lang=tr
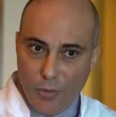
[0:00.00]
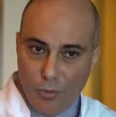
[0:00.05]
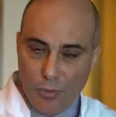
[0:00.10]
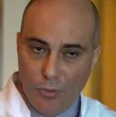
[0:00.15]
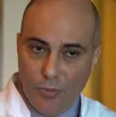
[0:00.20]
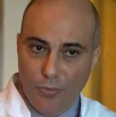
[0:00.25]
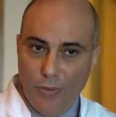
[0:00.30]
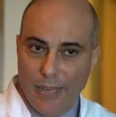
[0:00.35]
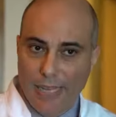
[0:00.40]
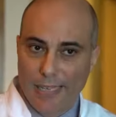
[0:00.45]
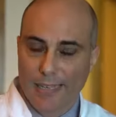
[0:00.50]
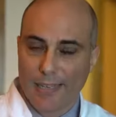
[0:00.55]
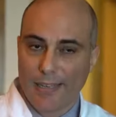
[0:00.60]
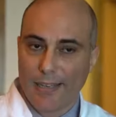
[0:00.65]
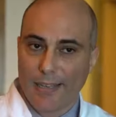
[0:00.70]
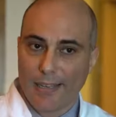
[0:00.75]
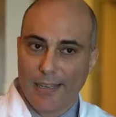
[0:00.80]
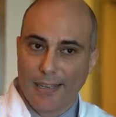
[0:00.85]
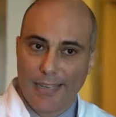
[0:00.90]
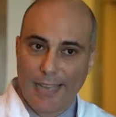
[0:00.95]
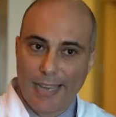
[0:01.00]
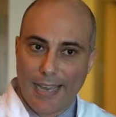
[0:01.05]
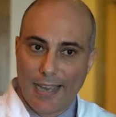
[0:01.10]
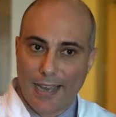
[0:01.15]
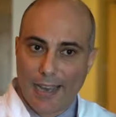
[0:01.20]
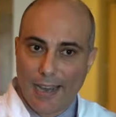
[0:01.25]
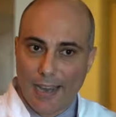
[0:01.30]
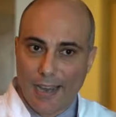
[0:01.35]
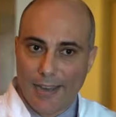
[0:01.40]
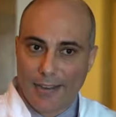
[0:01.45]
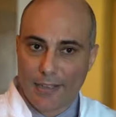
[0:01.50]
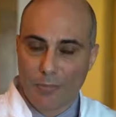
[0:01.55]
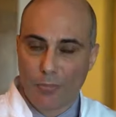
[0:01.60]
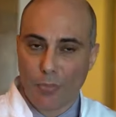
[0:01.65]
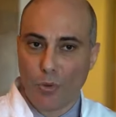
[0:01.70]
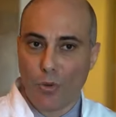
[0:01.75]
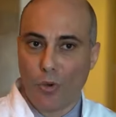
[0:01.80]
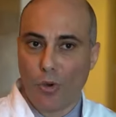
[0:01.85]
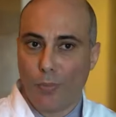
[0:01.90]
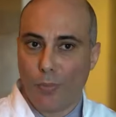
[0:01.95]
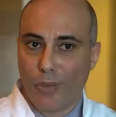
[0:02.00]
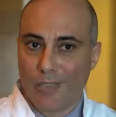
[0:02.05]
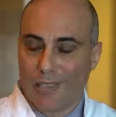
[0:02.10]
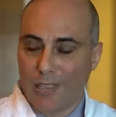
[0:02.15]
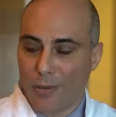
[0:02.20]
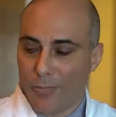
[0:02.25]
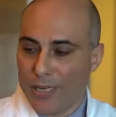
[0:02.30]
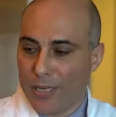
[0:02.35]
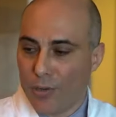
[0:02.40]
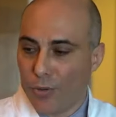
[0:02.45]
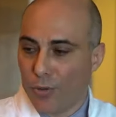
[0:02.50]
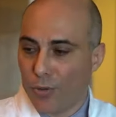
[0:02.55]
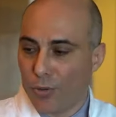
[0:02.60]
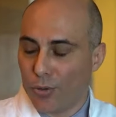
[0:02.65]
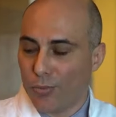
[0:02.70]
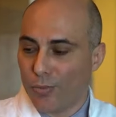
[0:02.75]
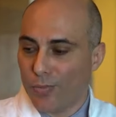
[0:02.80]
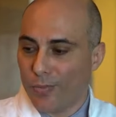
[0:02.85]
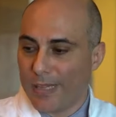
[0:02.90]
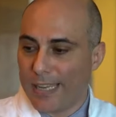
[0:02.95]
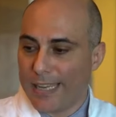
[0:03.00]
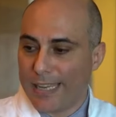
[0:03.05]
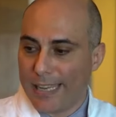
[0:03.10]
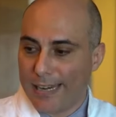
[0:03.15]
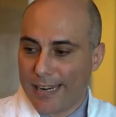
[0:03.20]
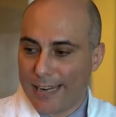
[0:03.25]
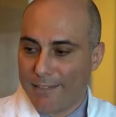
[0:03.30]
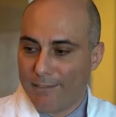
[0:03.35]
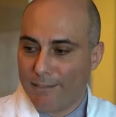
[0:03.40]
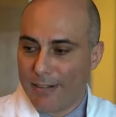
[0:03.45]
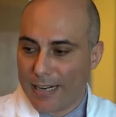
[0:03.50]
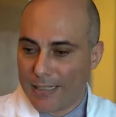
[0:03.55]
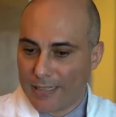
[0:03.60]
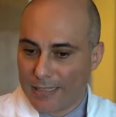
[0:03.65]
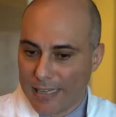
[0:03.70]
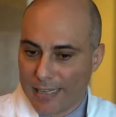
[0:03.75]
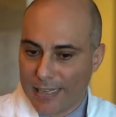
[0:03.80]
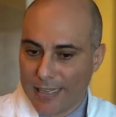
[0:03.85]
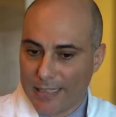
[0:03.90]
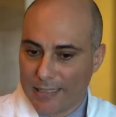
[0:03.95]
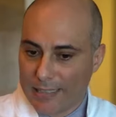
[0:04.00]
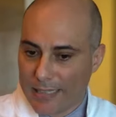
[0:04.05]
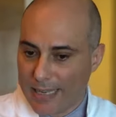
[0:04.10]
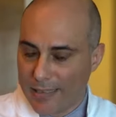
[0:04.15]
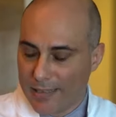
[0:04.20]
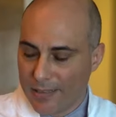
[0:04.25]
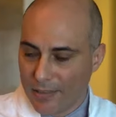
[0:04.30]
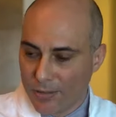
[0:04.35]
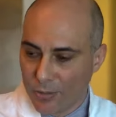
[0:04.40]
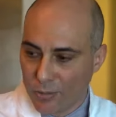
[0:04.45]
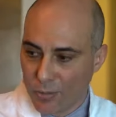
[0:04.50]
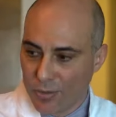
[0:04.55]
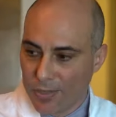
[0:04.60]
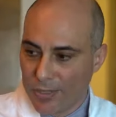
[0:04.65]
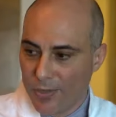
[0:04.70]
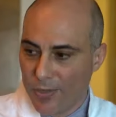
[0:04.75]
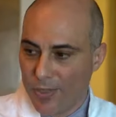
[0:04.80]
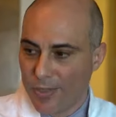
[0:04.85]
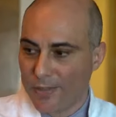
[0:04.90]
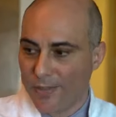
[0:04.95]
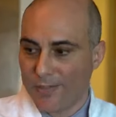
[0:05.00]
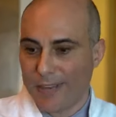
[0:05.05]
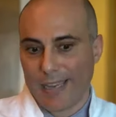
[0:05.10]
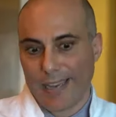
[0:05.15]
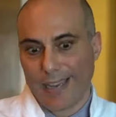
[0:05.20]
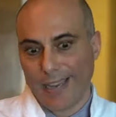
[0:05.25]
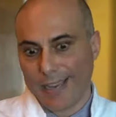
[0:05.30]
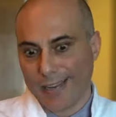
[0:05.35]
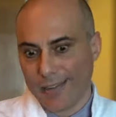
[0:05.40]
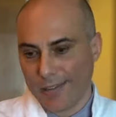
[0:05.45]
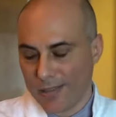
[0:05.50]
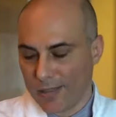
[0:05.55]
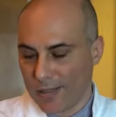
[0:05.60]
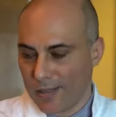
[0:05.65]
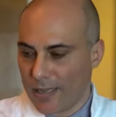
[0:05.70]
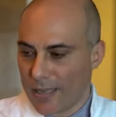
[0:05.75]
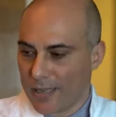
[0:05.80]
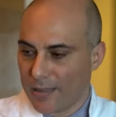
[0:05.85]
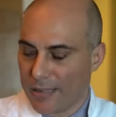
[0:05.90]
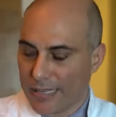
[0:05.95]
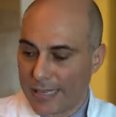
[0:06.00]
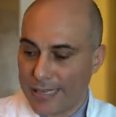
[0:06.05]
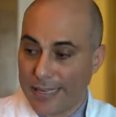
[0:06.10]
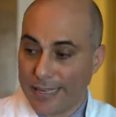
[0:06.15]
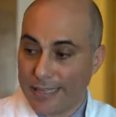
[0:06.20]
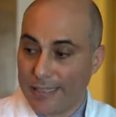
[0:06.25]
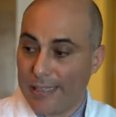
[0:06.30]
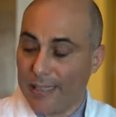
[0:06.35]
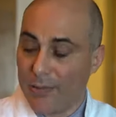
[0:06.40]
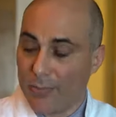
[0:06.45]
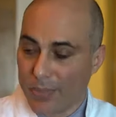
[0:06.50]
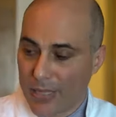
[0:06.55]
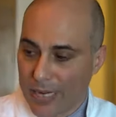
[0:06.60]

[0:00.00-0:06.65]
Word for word: Lütfen ya ağrımıyor, basabiliyorum, ne gerek var diyerekten yürüteci veya en azından değnekleri